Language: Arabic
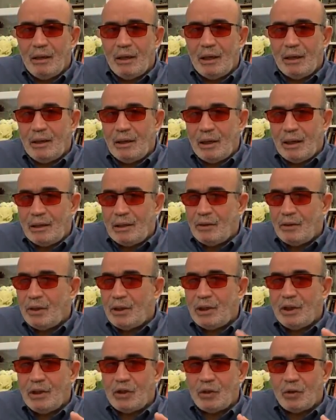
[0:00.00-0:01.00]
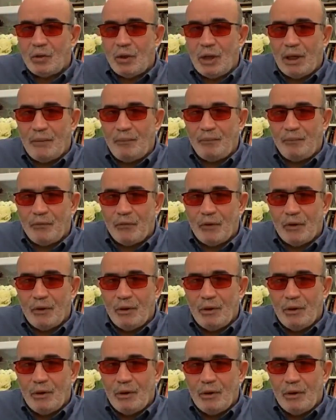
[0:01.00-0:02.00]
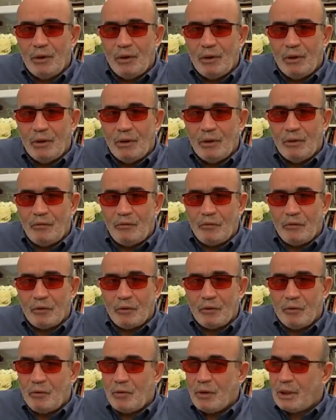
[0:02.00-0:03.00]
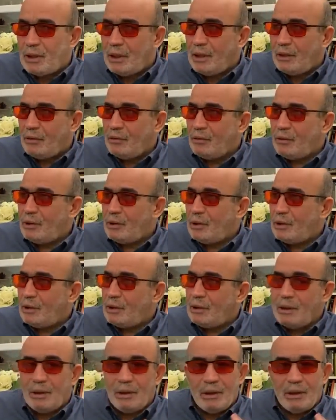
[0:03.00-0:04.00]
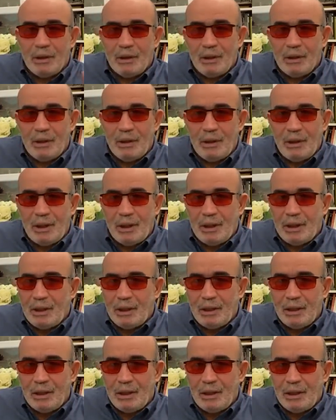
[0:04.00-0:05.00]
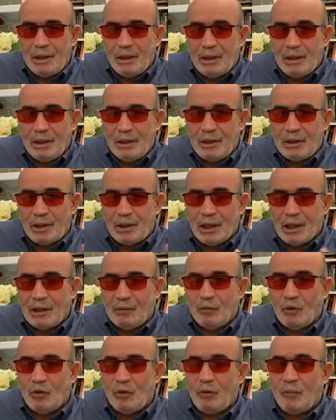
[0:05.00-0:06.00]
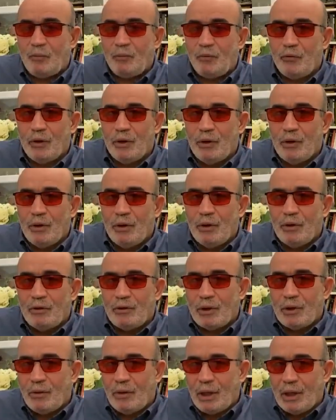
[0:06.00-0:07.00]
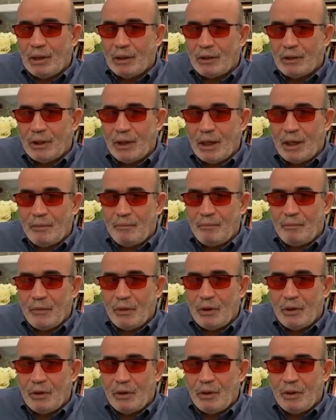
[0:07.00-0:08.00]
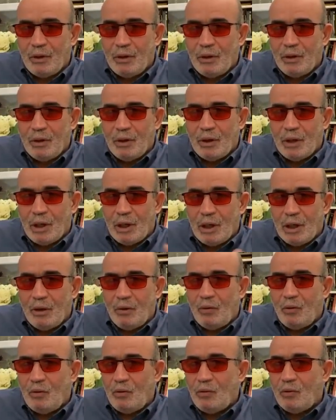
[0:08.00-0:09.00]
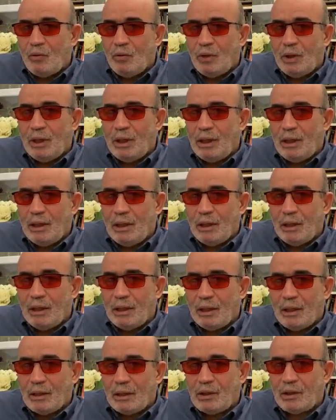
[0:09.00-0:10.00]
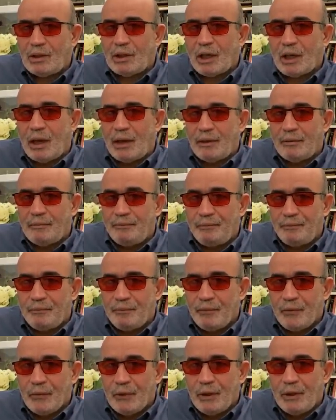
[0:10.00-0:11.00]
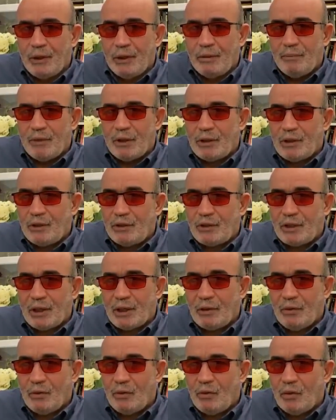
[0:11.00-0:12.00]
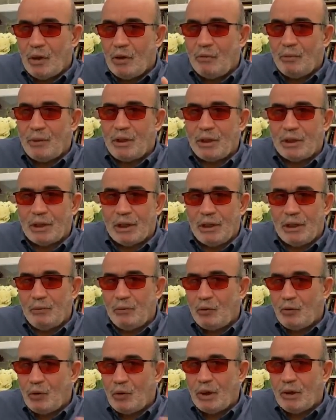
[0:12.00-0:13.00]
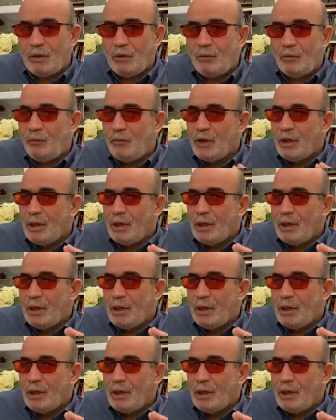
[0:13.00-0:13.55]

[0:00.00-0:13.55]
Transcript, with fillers: هذه الأدوات اللي يشروها الفورنوات هذون اللي اللي يستخدموهم سواء للطياب أو للتسخان باش يسخنوا أو باش يطيبوا أو